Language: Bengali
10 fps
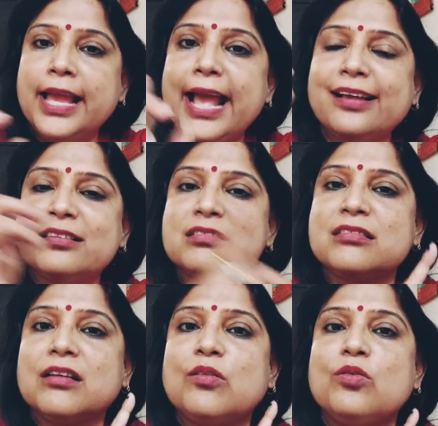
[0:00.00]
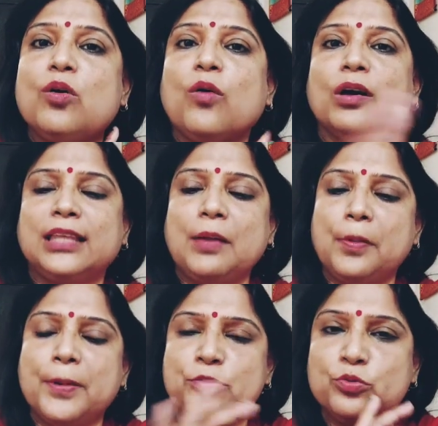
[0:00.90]
এক্সট্রা কোনো কথাই
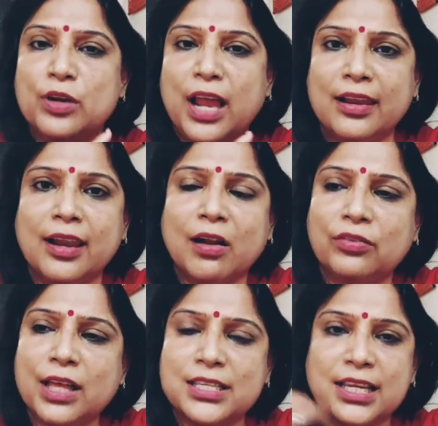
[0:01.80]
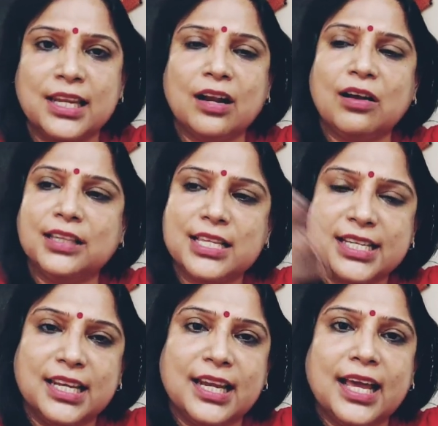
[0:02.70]
করবে না শুধু রান্নার কথা ছেলের কথা
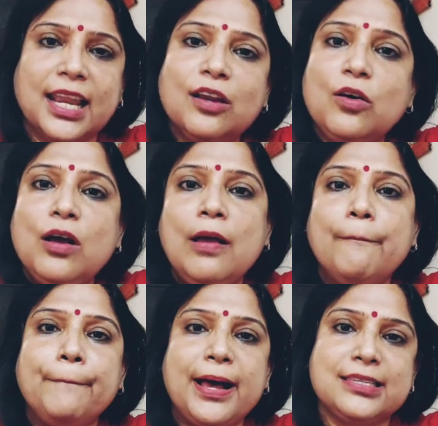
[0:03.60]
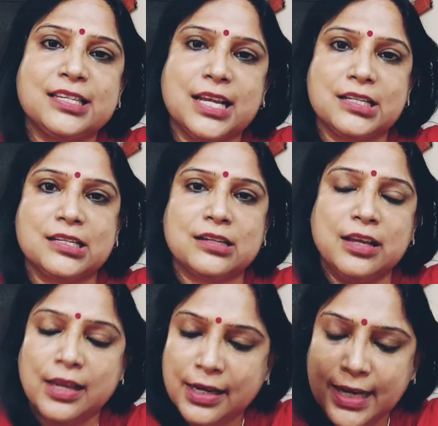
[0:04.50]
ছেলের খেলানো বাস শেষ
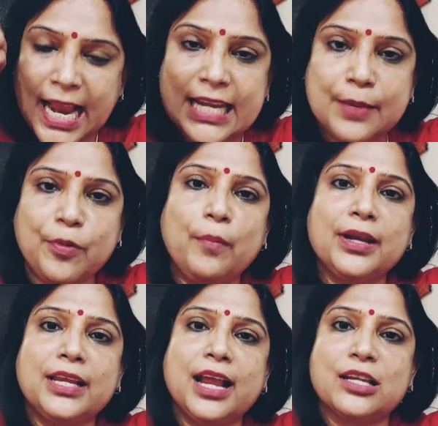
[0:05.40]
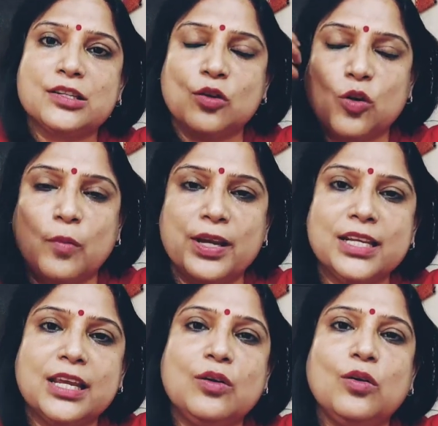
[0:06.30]
নেগেটিভ কমেন্ট কে আসলো কমেন্ট
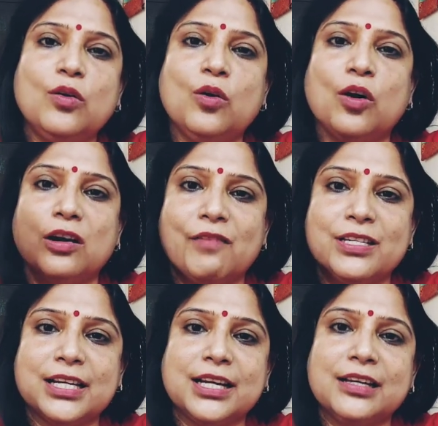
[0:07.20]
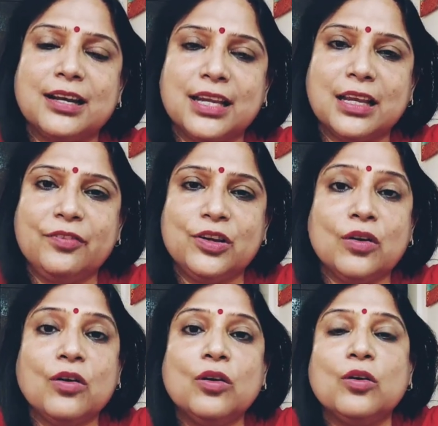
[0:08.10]
কি করলো কন্ট্রোভার্সি ক্রিয়েটার কি ভিডিও
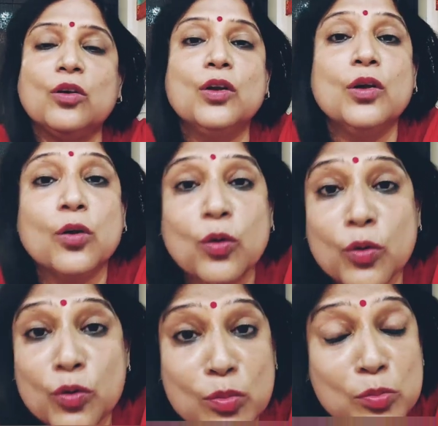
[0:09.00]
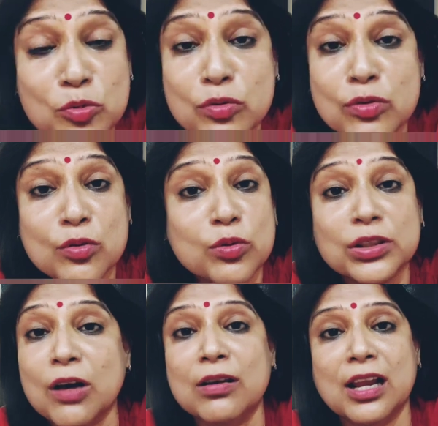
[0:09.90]
করলো কোনো মুখ
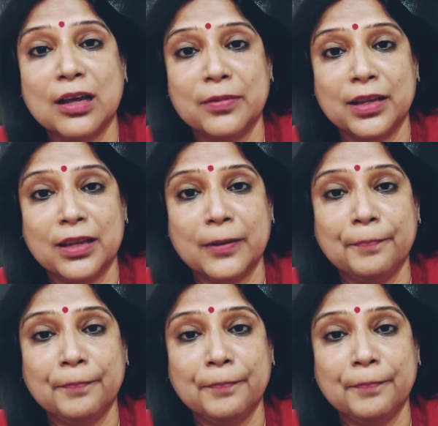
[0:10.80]
কোথাও লাগাবে না